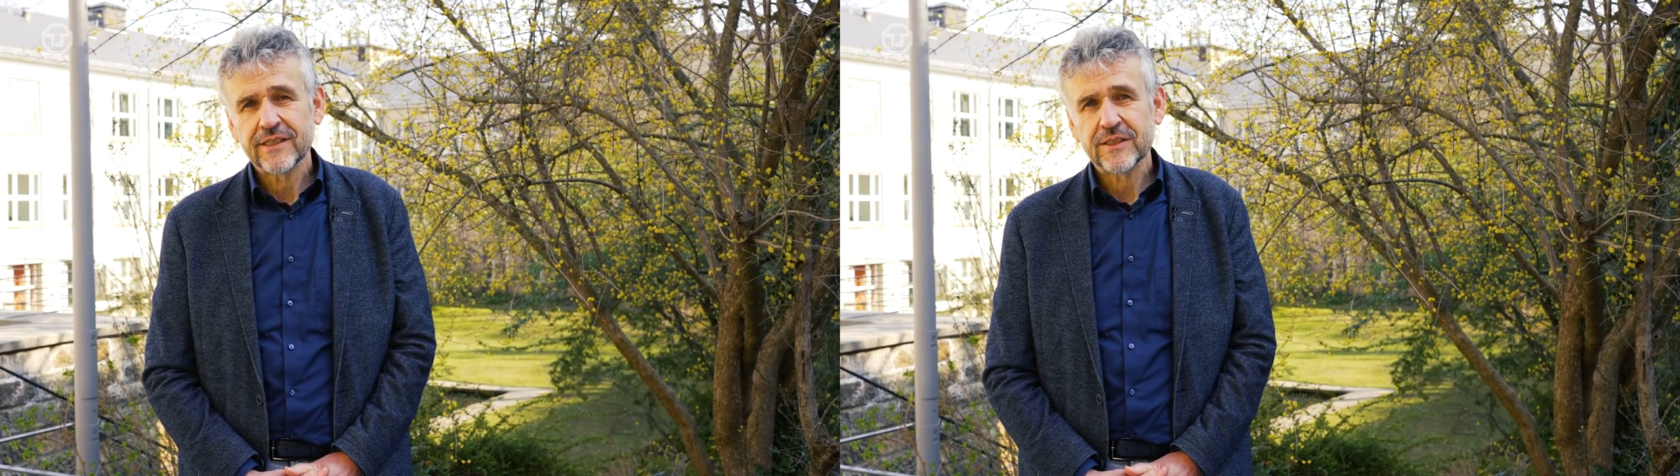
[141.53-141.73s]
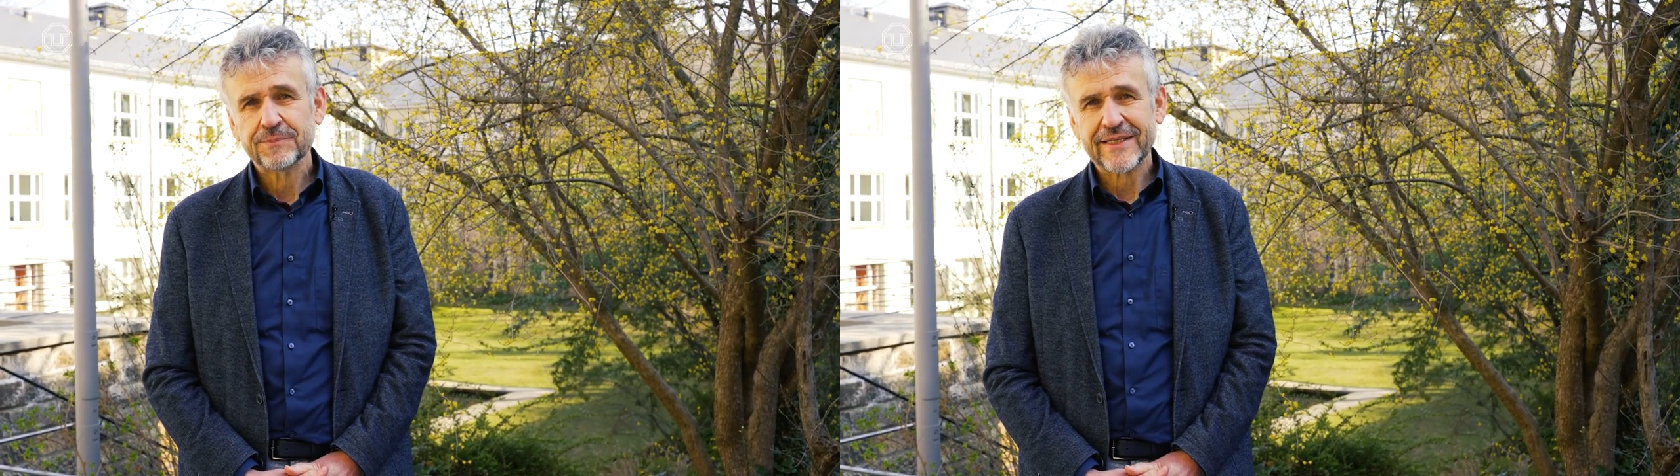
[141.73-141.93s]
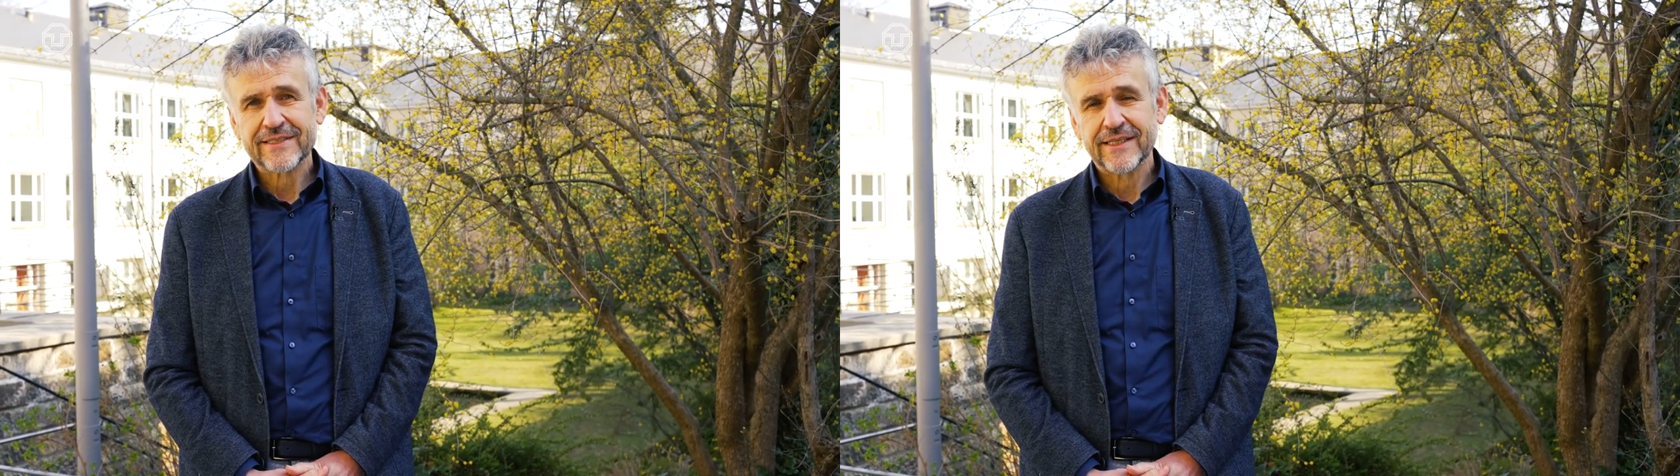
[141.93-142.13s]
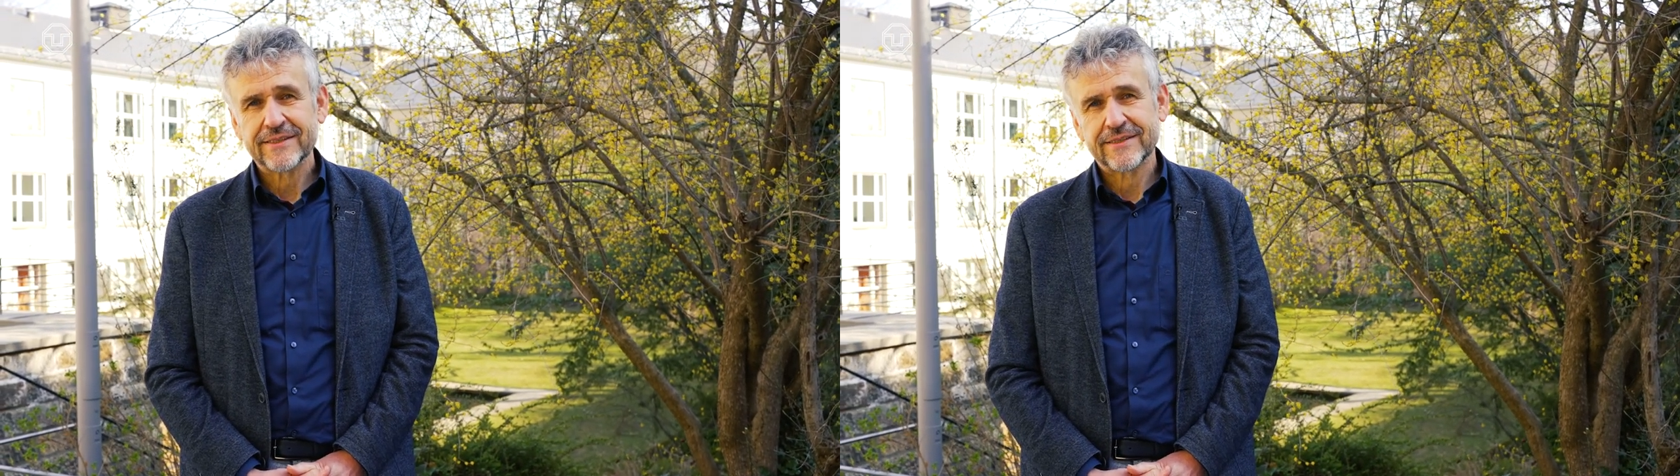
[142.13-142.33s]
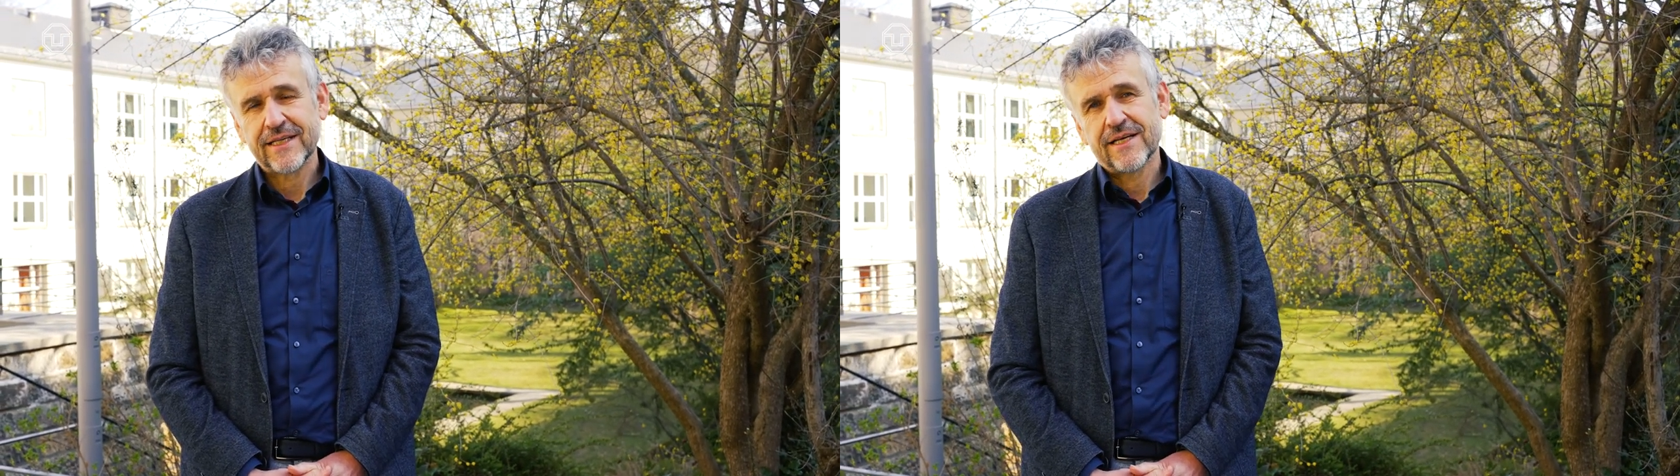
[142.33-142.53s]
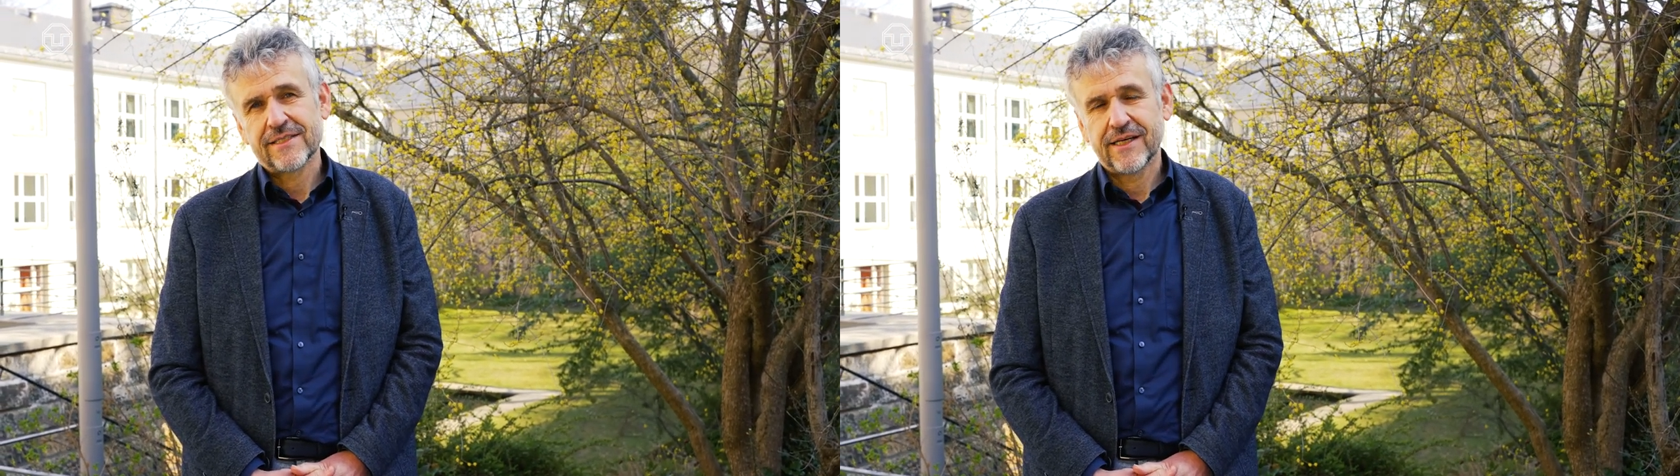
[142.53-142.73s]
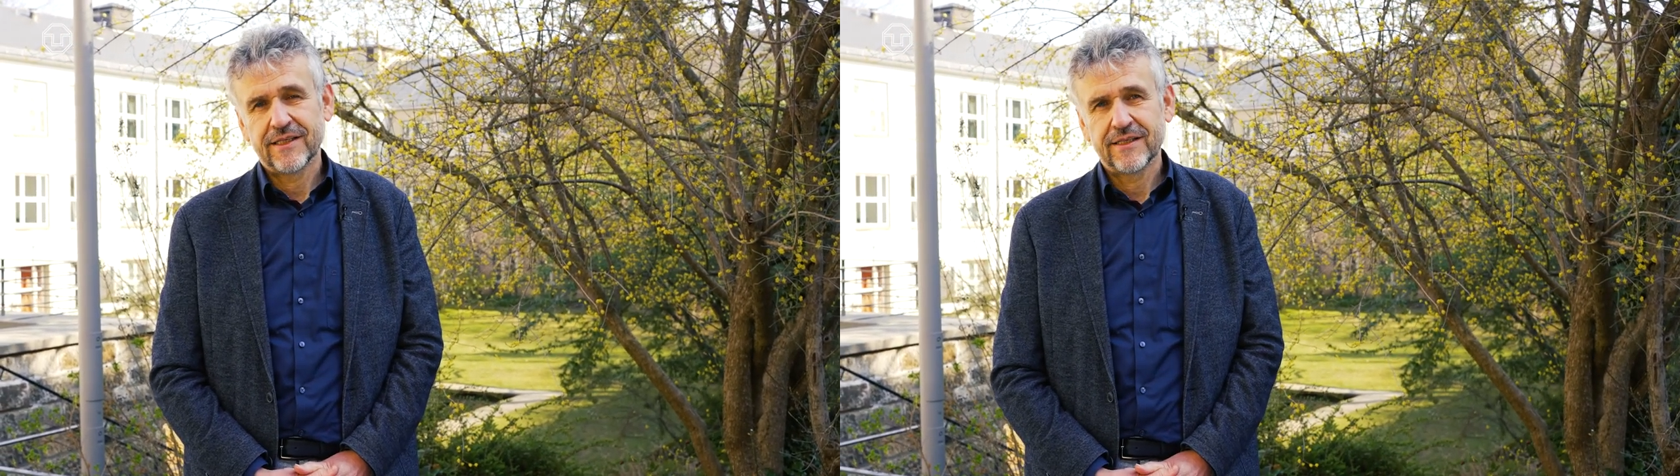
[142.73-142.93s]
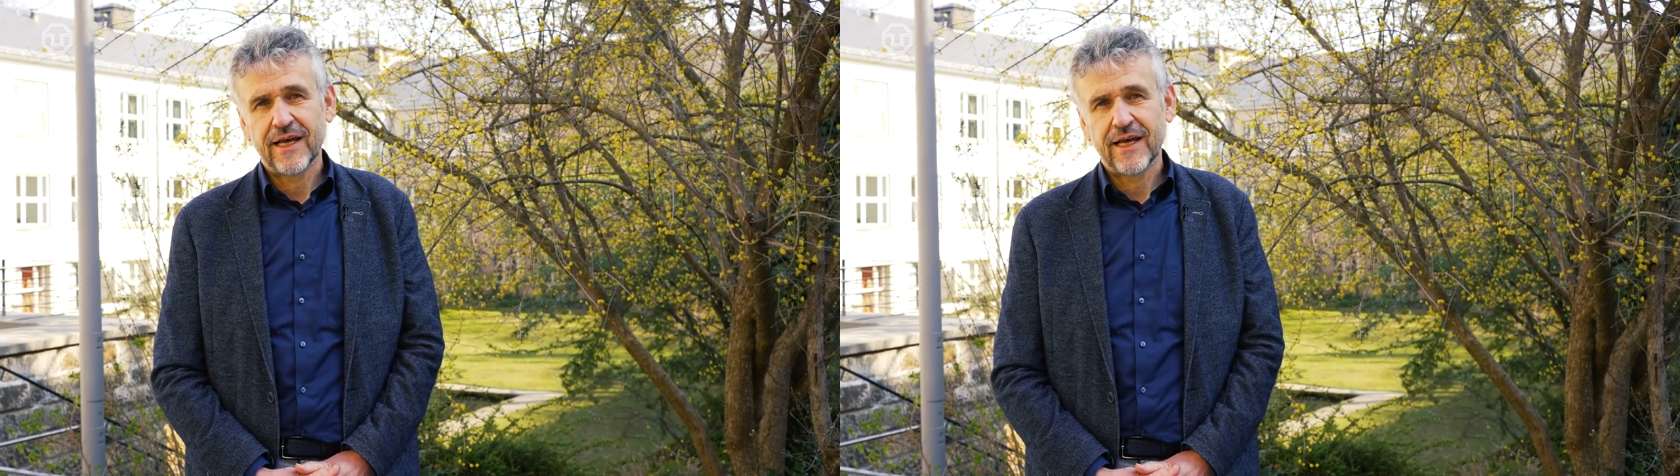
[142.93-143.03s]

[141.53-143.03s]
in Präsenz da sein.